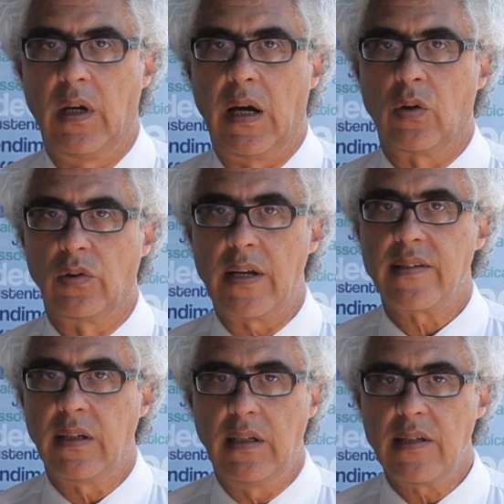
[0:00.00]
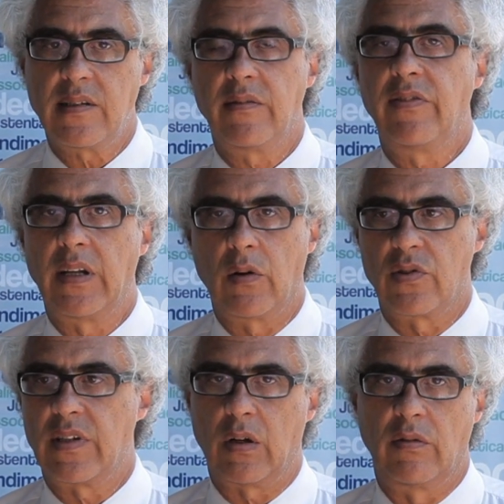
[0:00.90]
Acontece que nesse final do
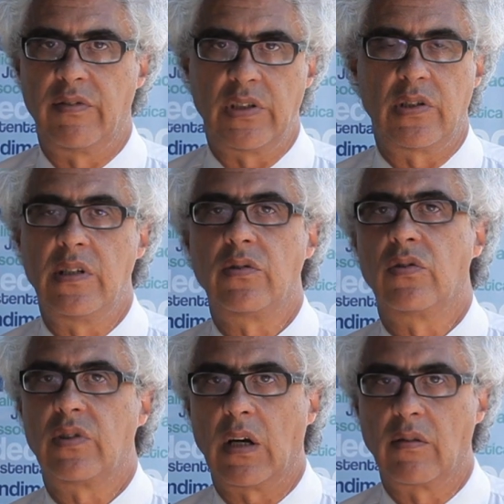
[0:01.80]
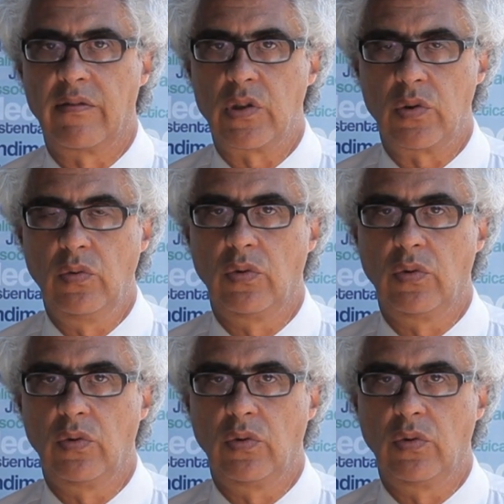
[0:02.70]
século XX, início do século XXI,